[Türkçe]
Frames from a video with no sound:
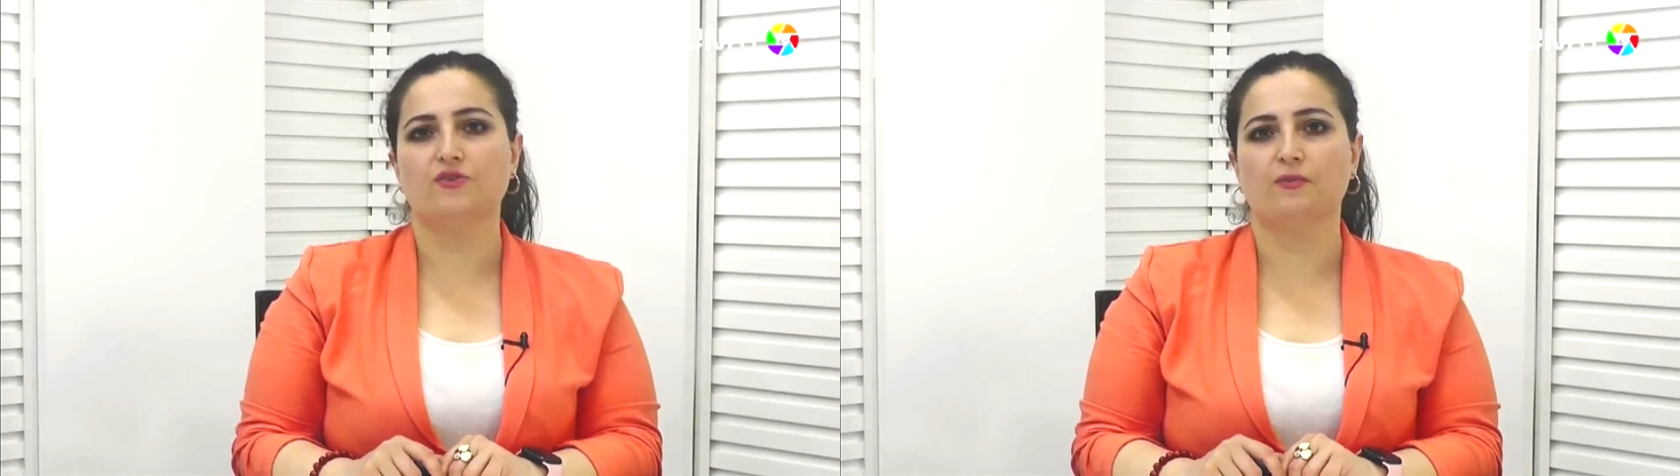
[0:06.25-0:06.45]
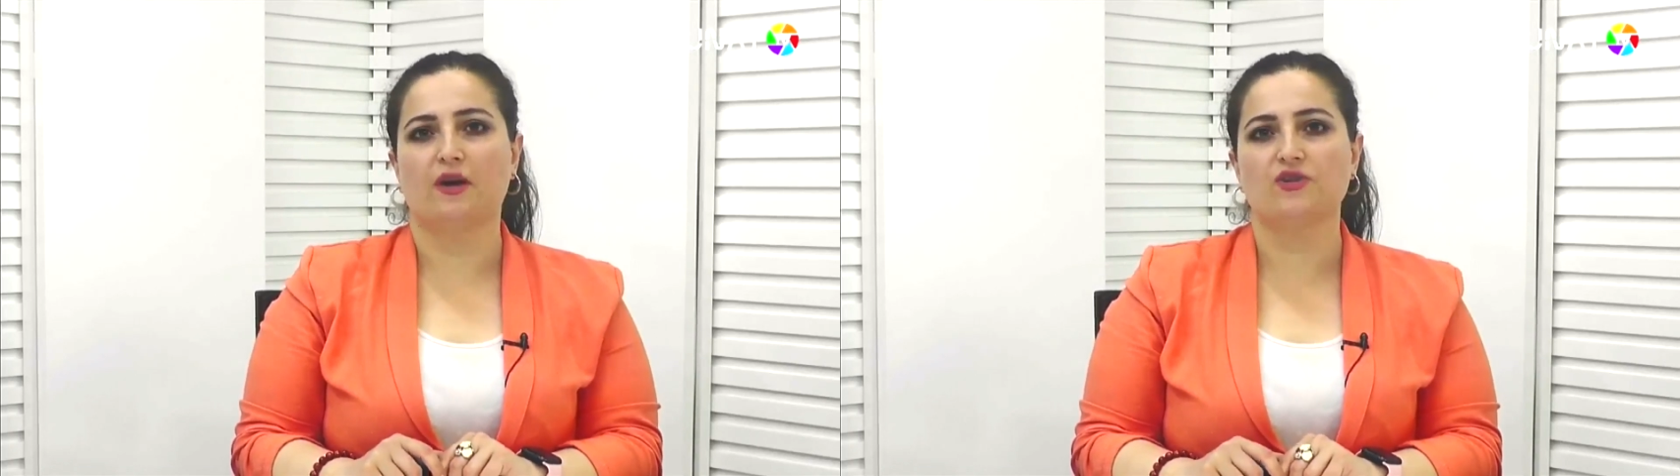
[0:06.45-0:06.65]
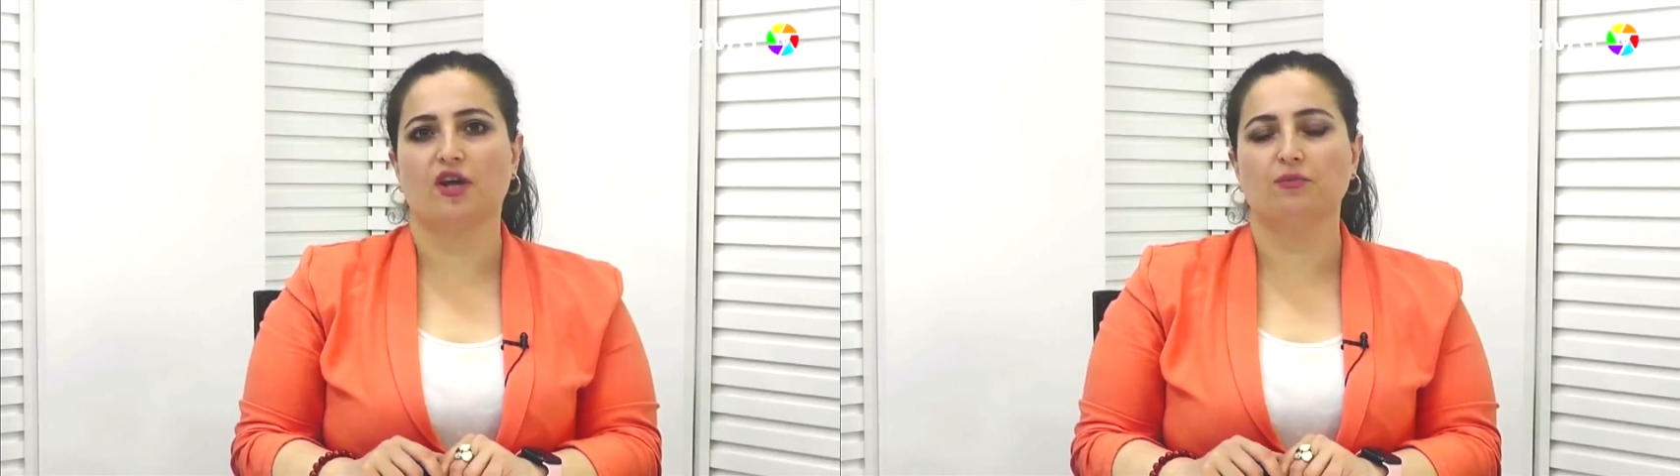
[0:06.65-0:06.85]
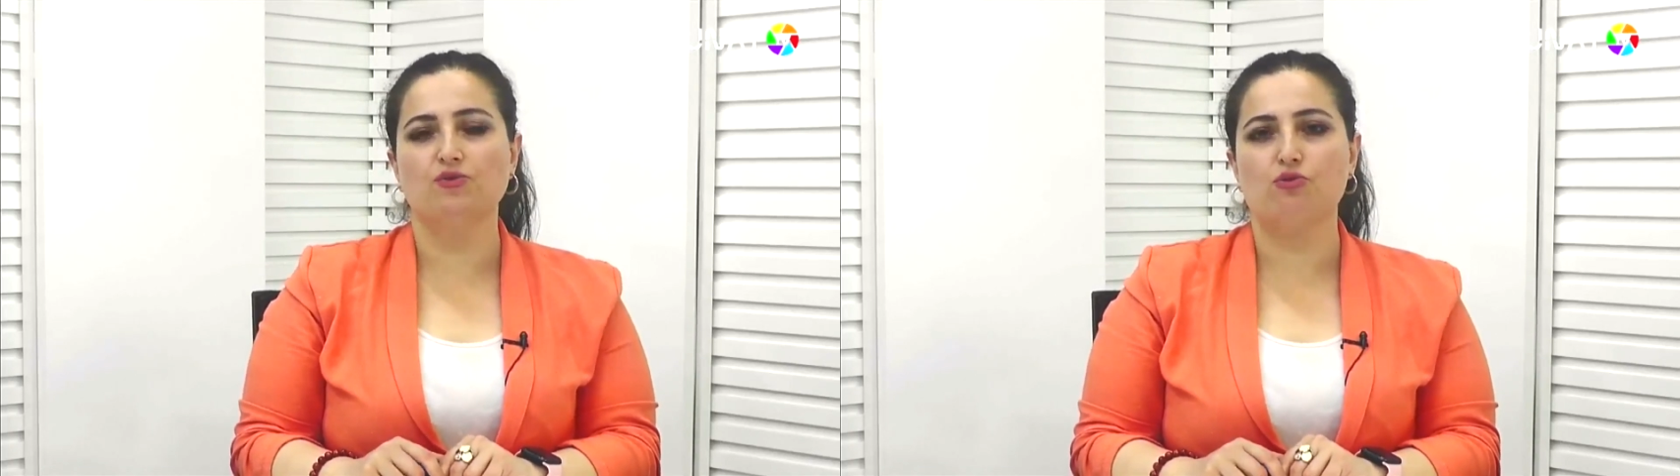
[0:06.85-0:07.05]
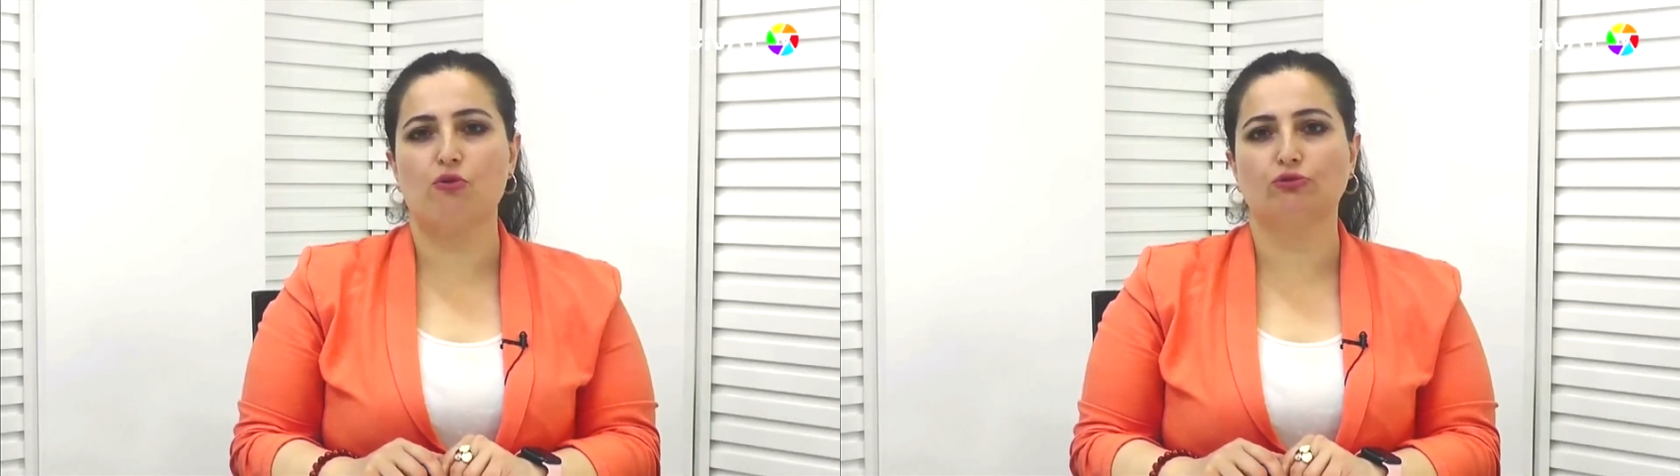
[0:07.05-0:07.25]
başlatmış
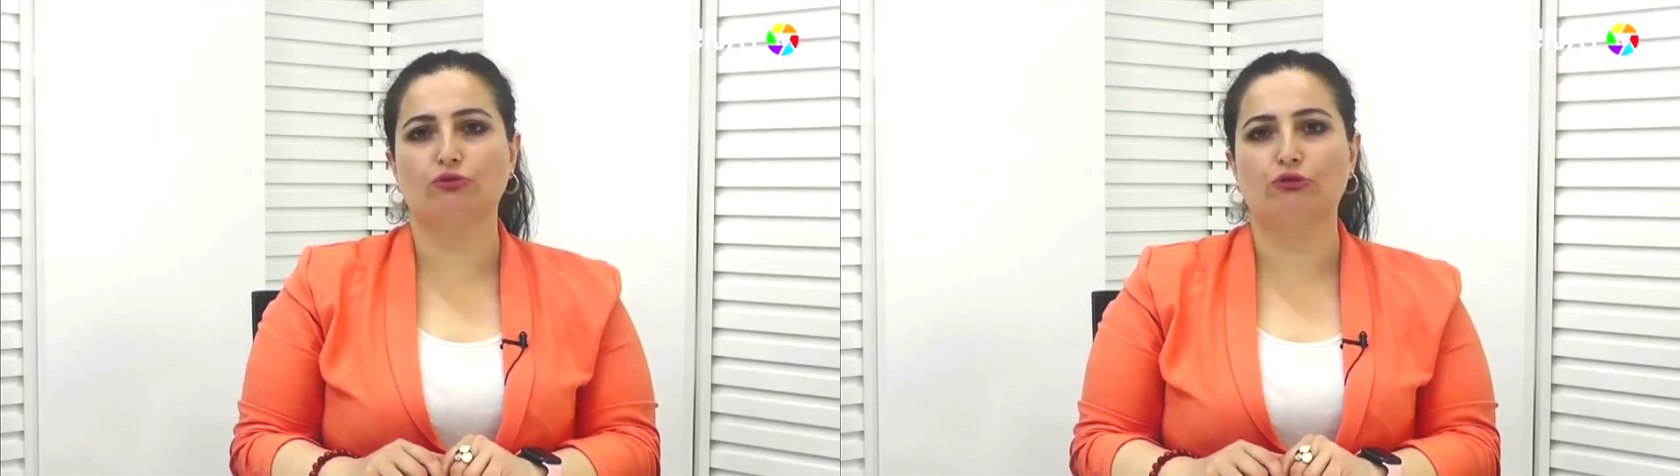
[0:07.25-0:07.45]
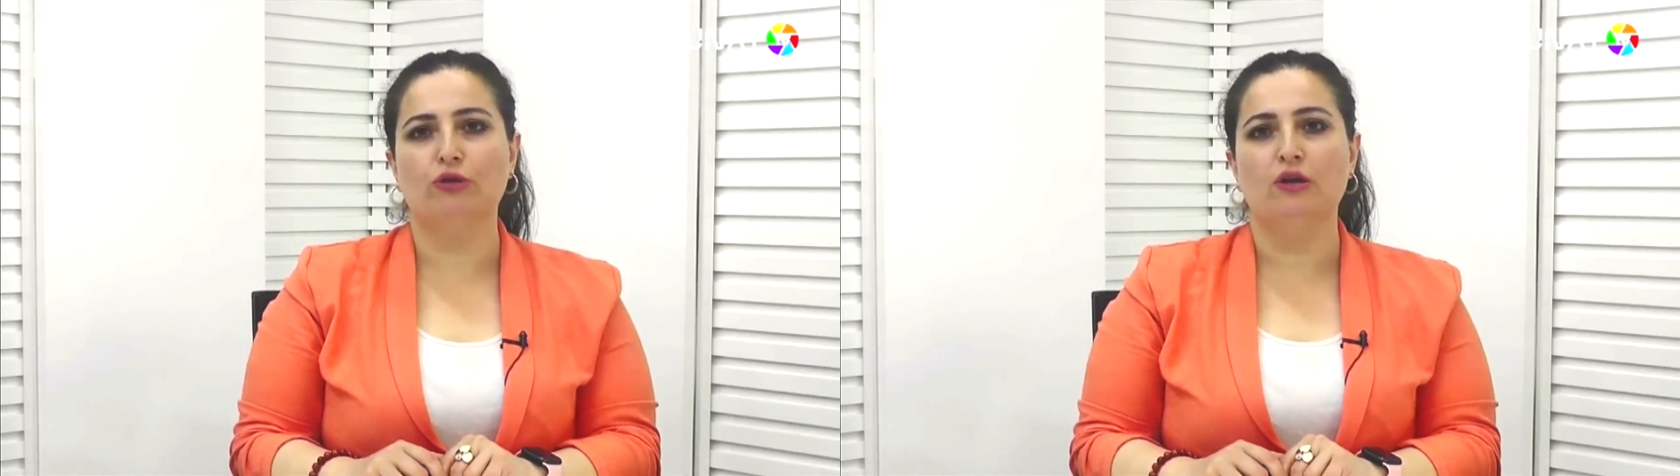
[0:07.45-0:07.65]
olduğu